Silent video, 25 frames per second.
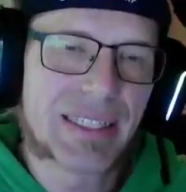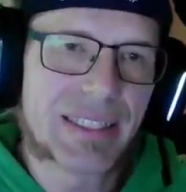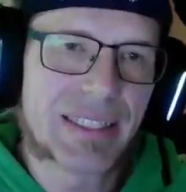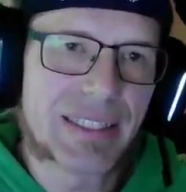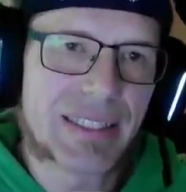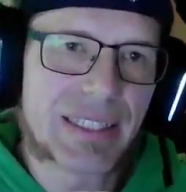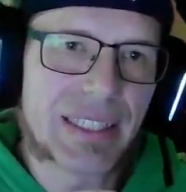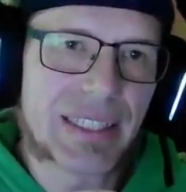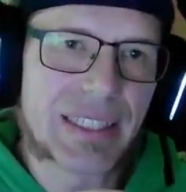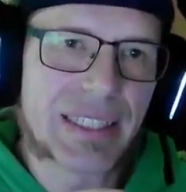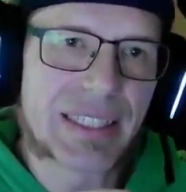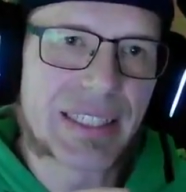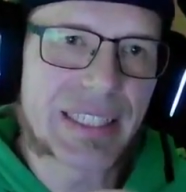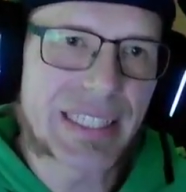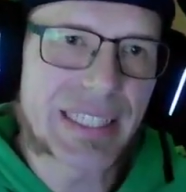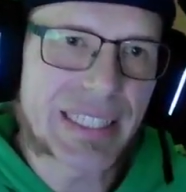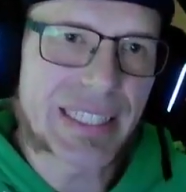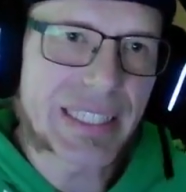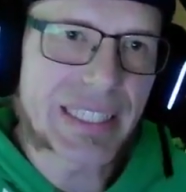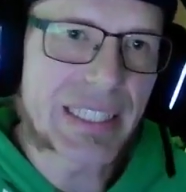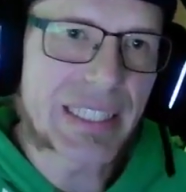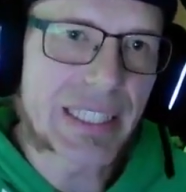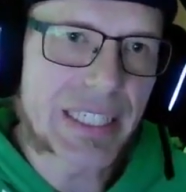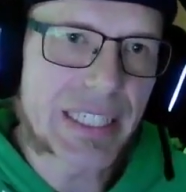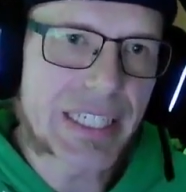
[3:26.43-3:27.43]
Die
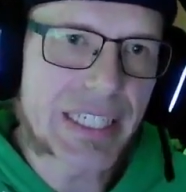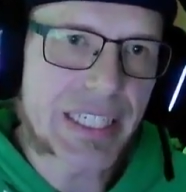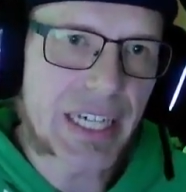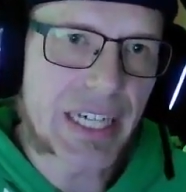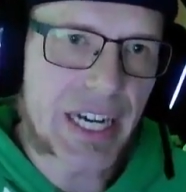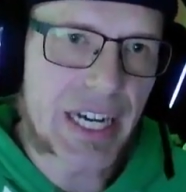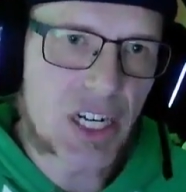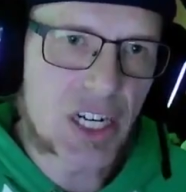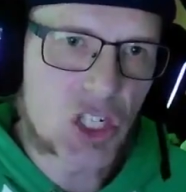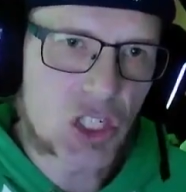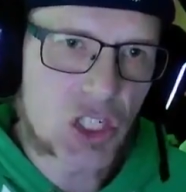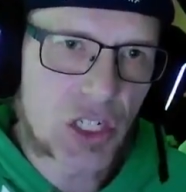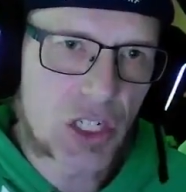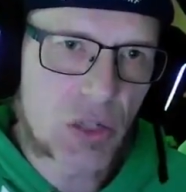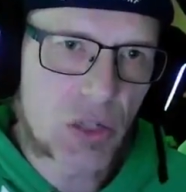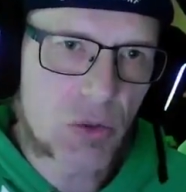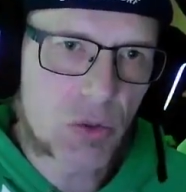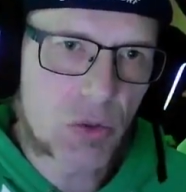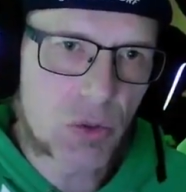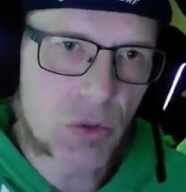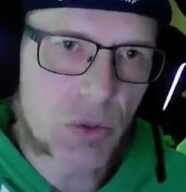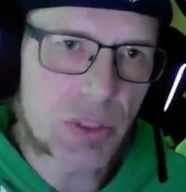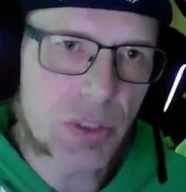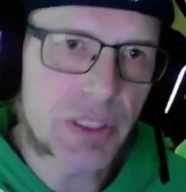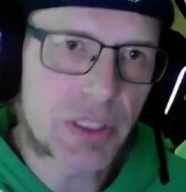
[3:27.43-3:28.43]
drittletzte Einstellung
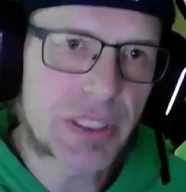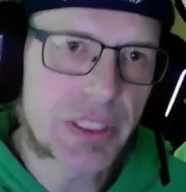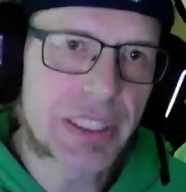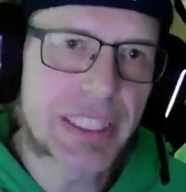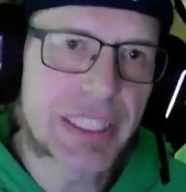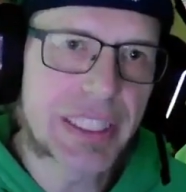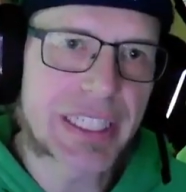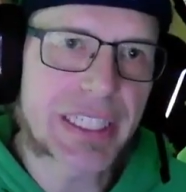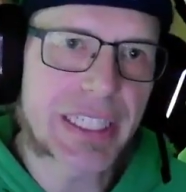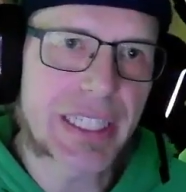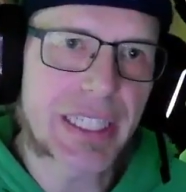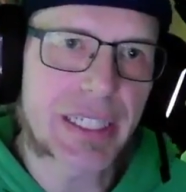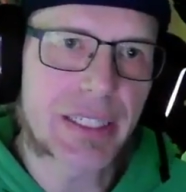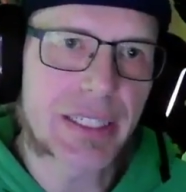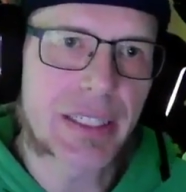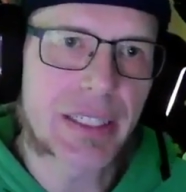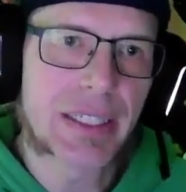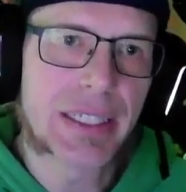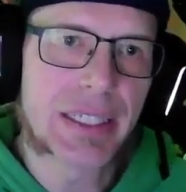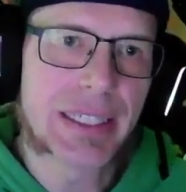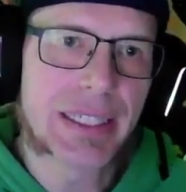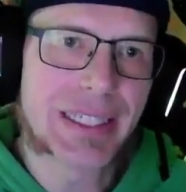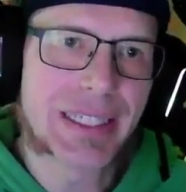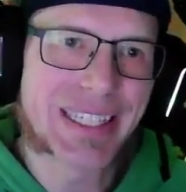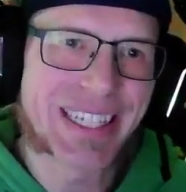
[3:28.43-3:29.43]
unten ist dann
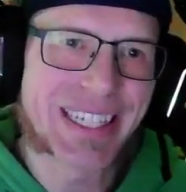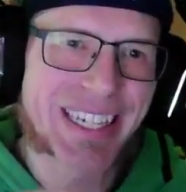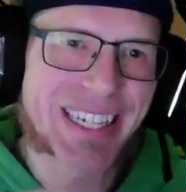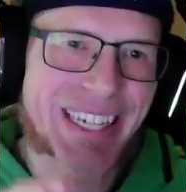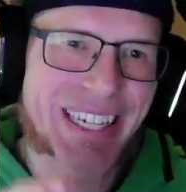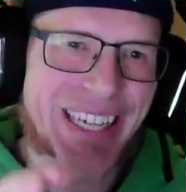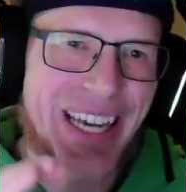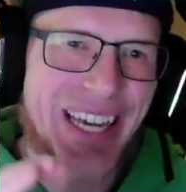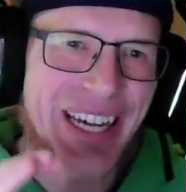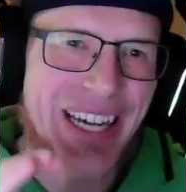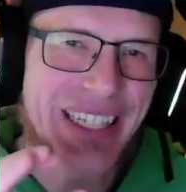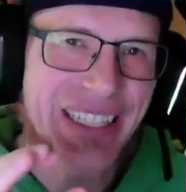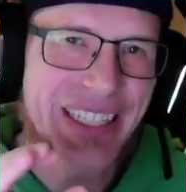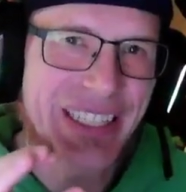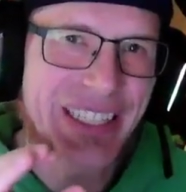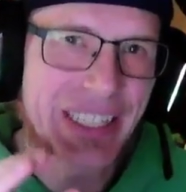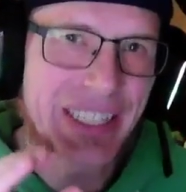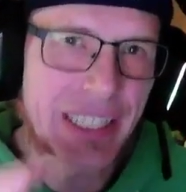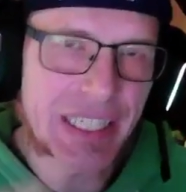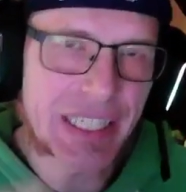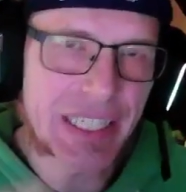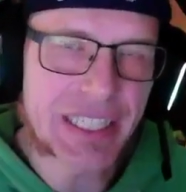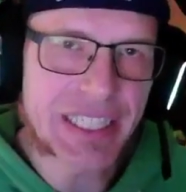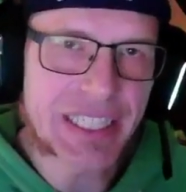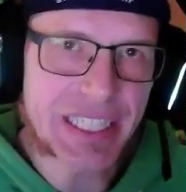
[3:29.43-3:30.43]
die
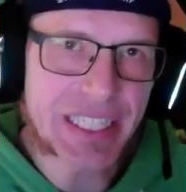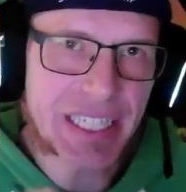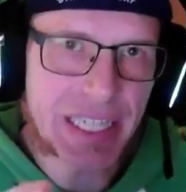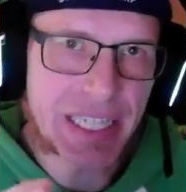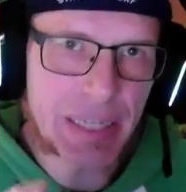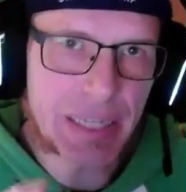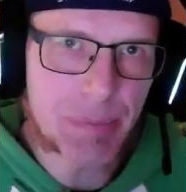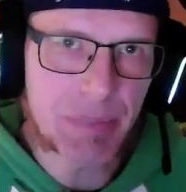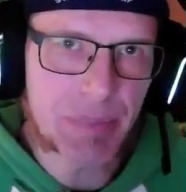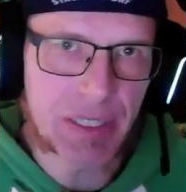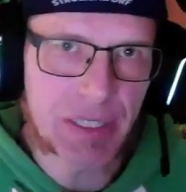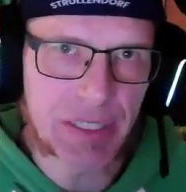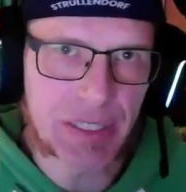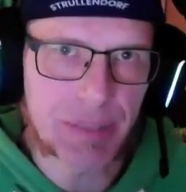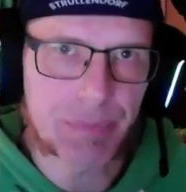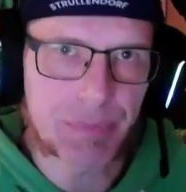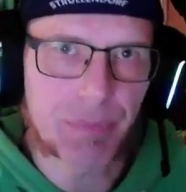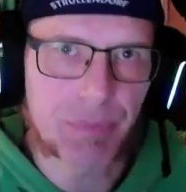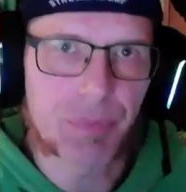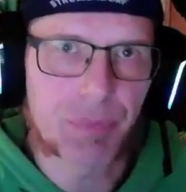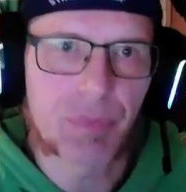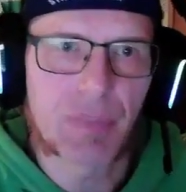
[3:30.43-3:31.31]
Realitätsebene.